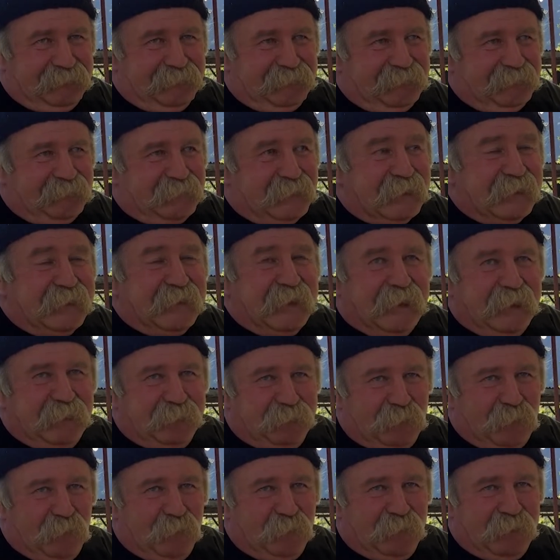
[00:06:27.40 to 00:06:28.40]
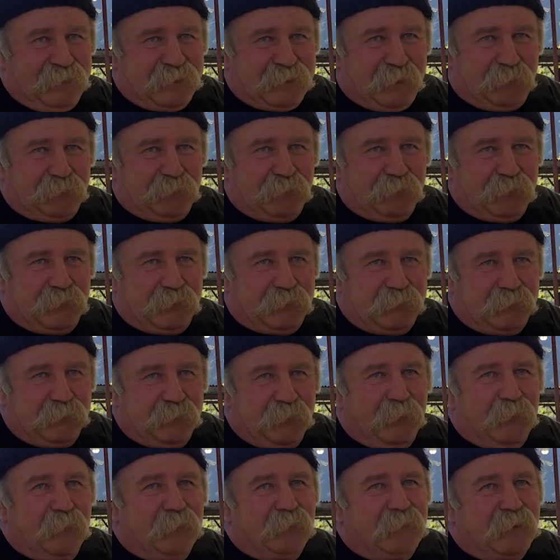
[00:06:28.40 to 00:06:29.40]
Gidelim olmayacakmış.
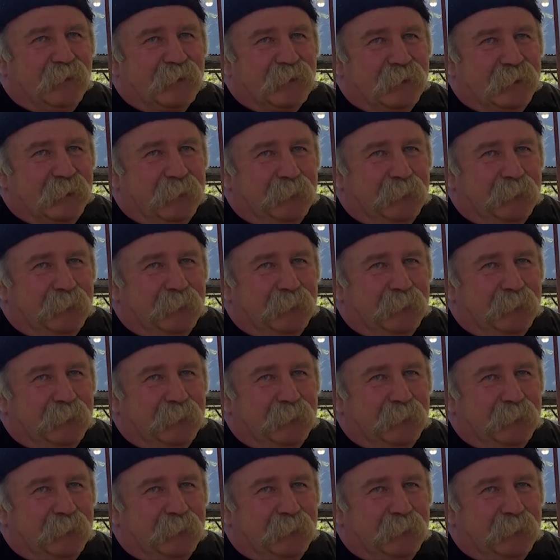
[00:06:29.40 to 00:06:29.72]
Olmaz dedim.